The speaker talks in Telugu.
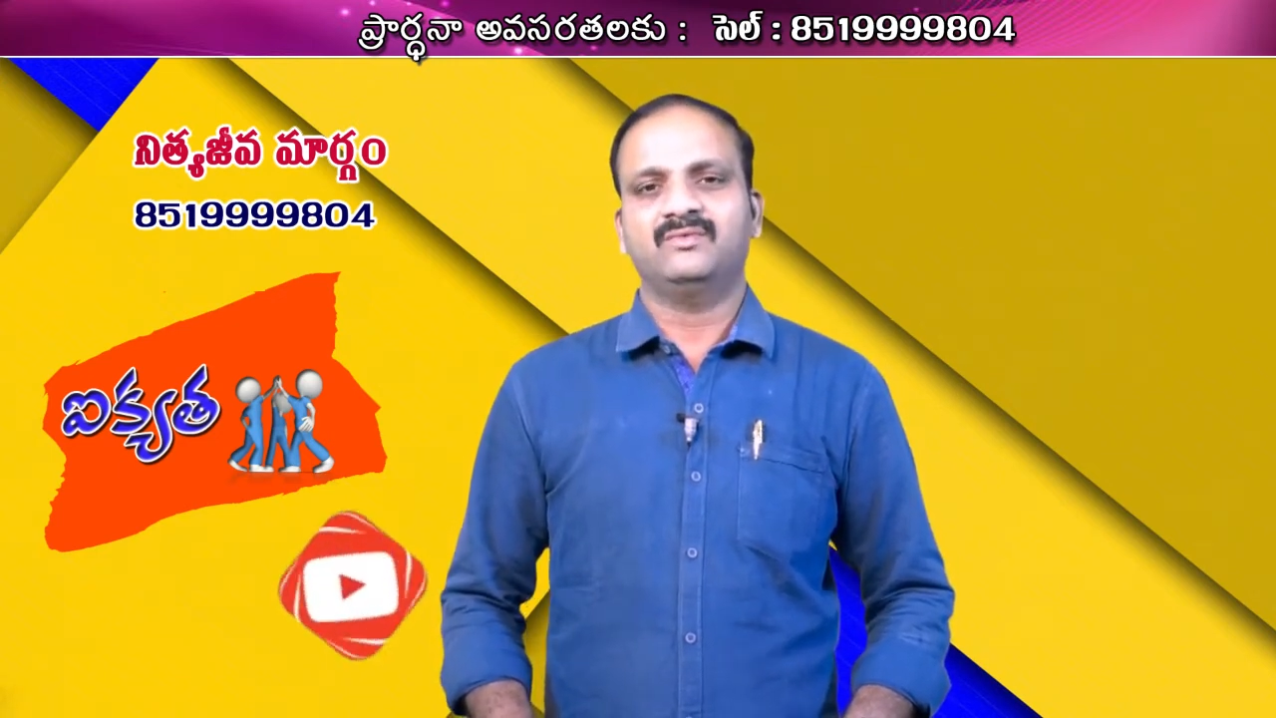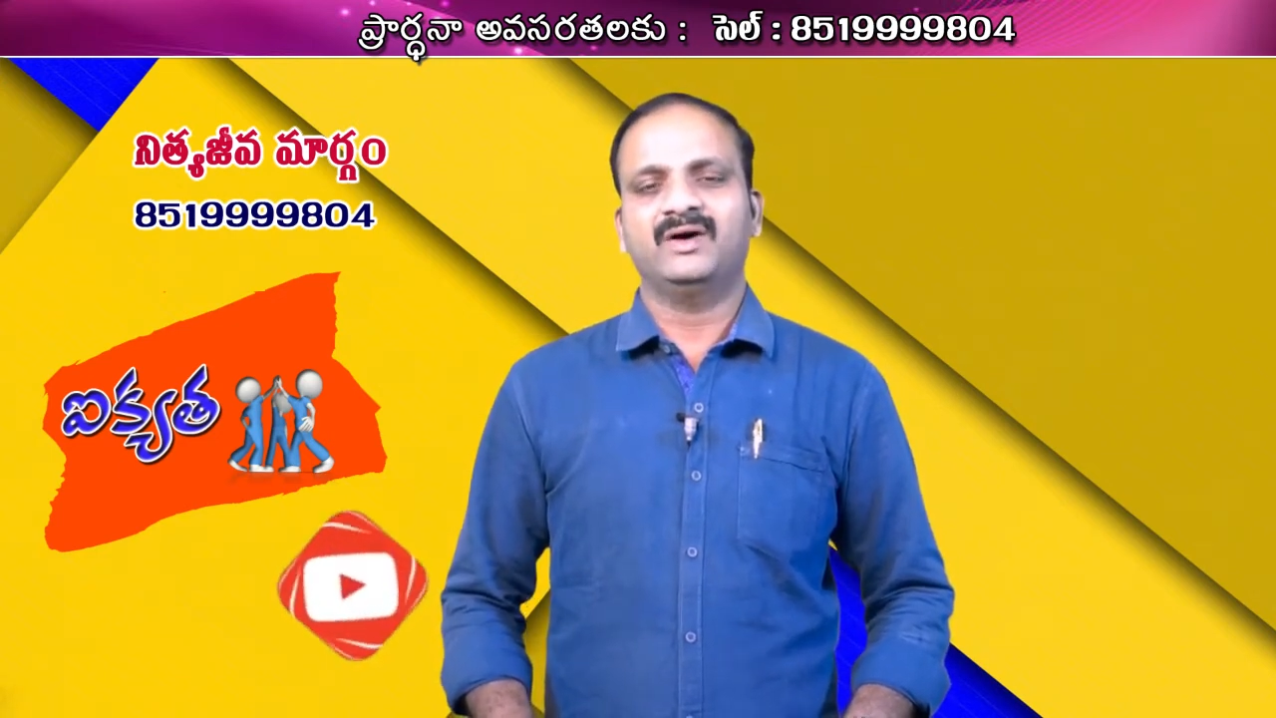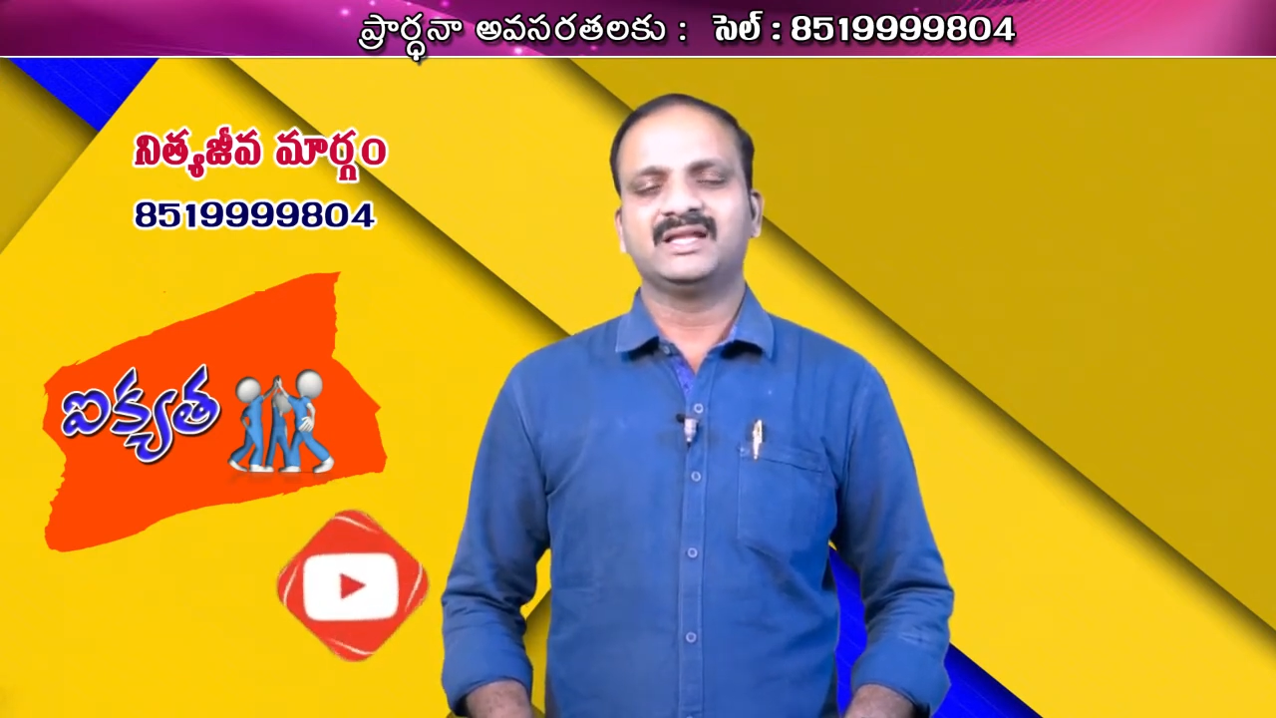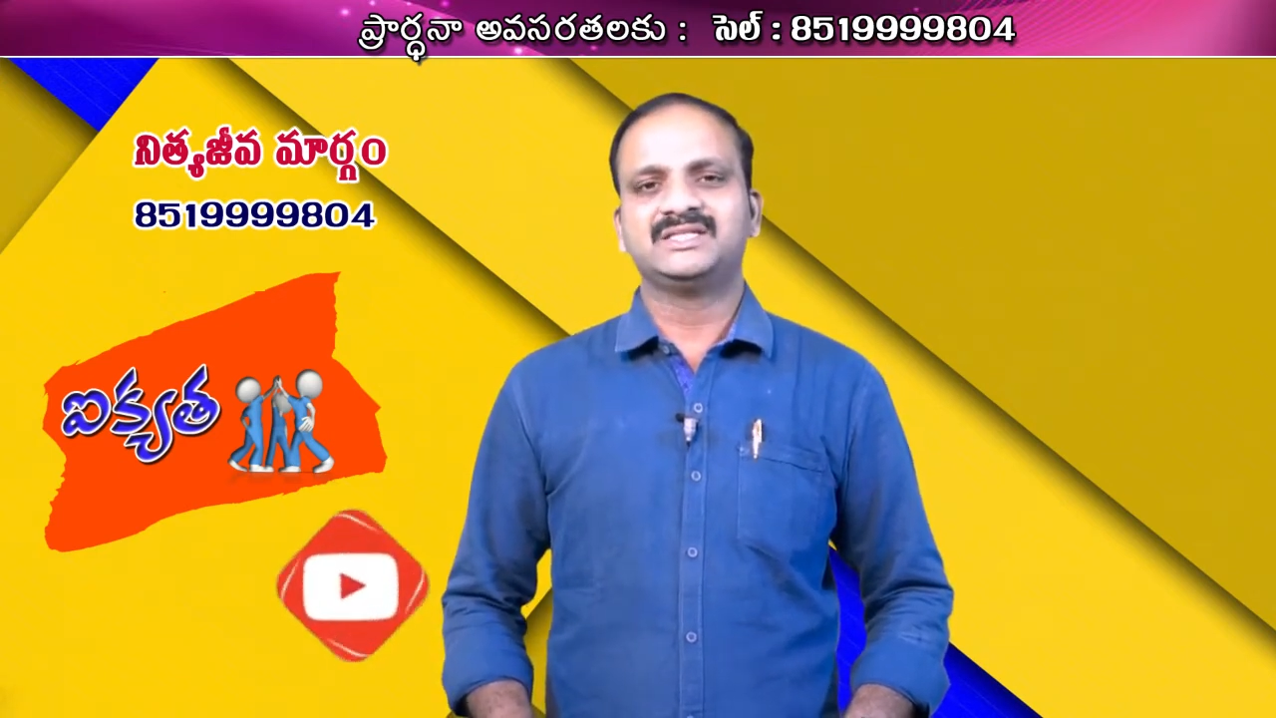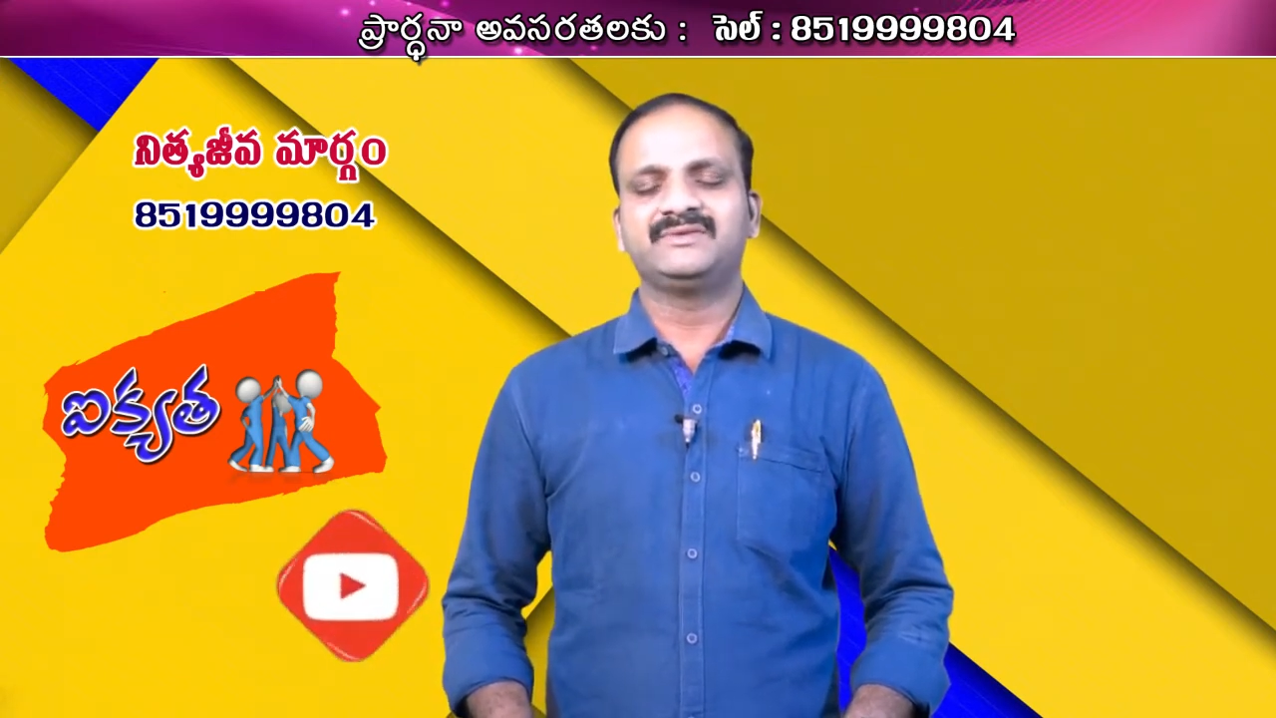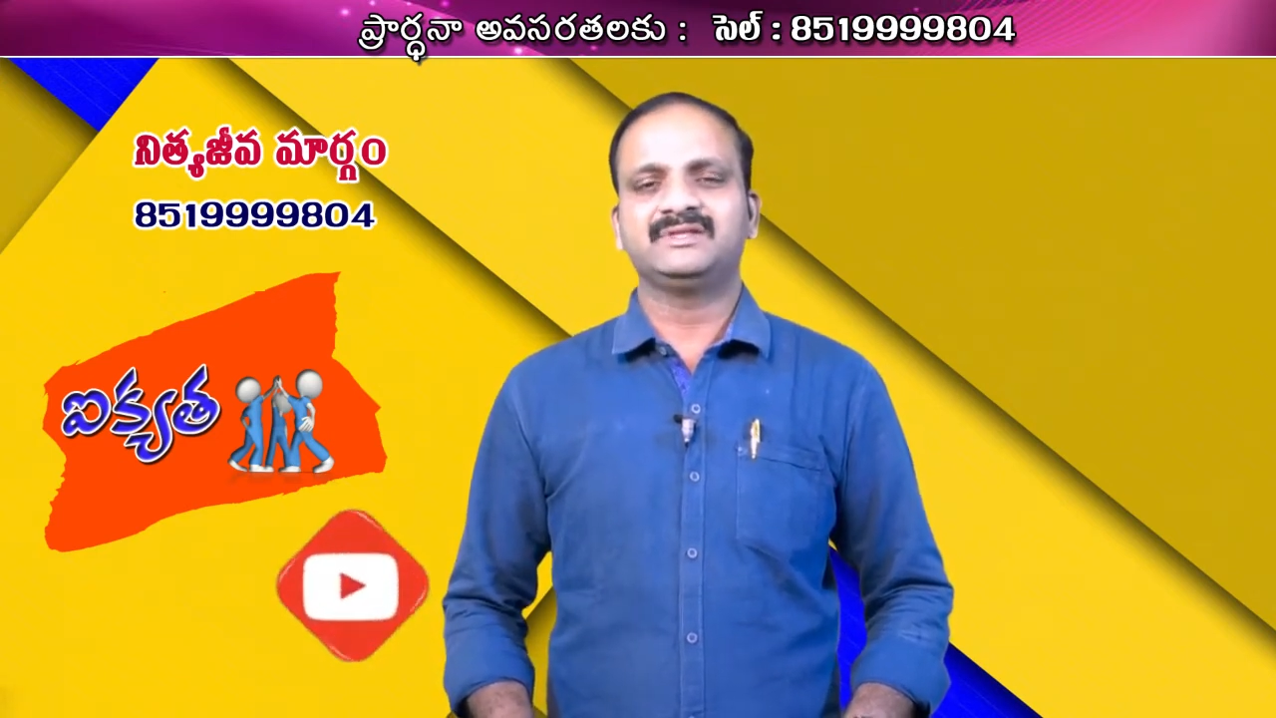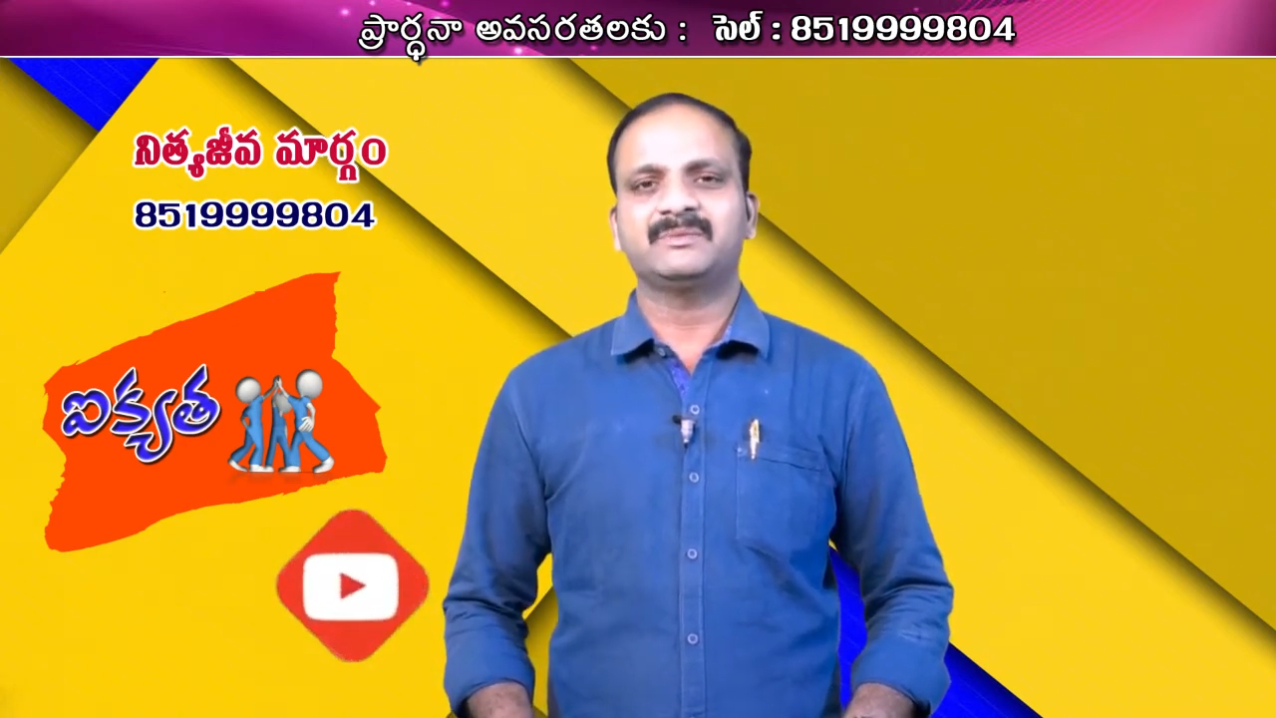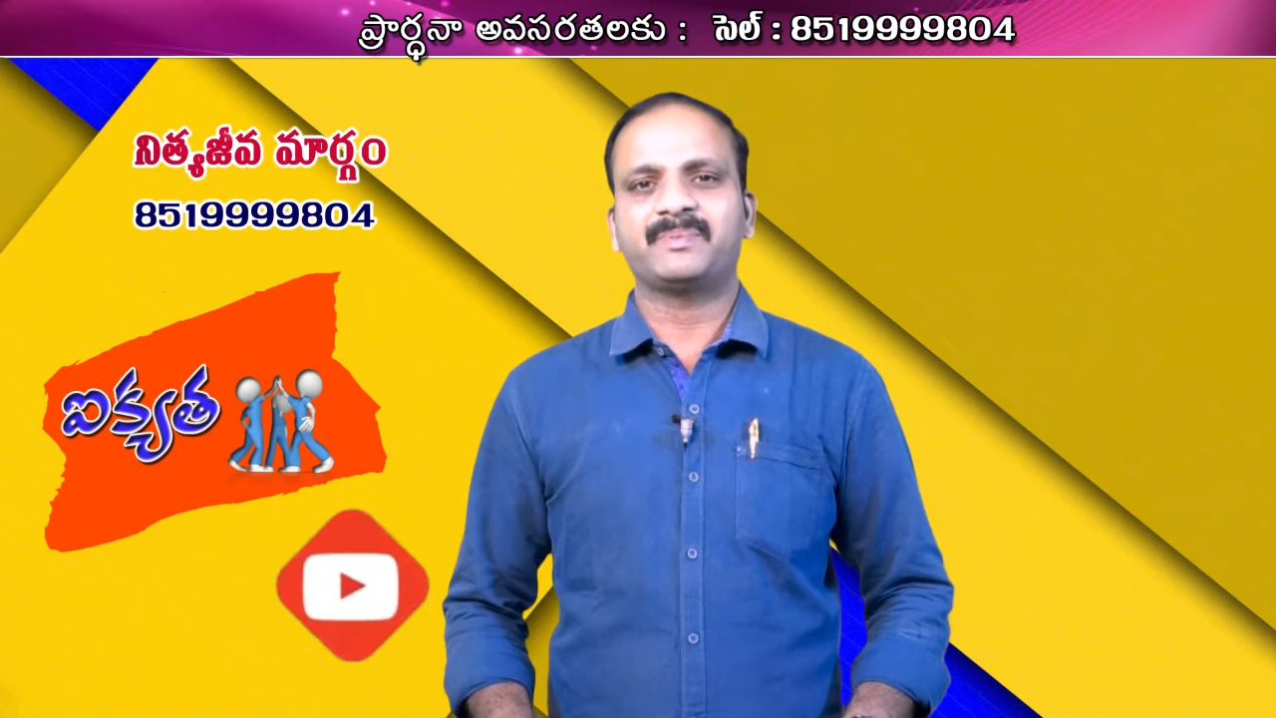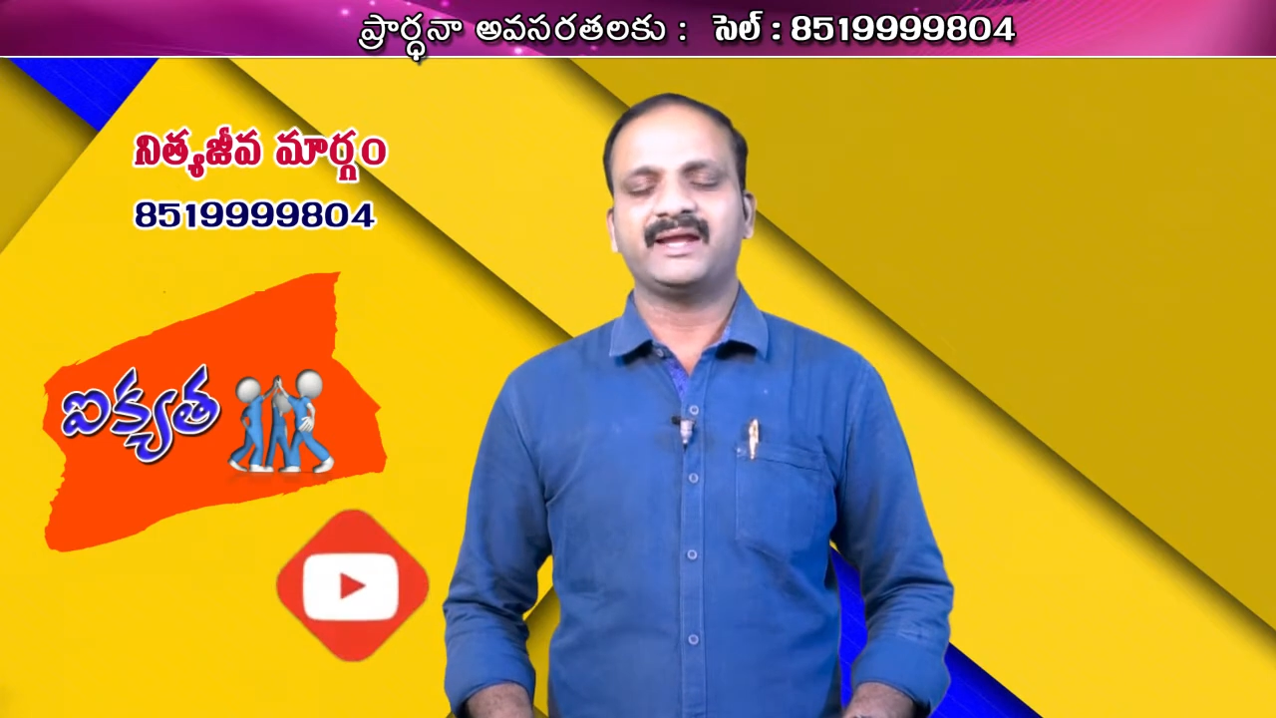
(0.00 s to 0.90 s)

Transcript: వారి జీవిత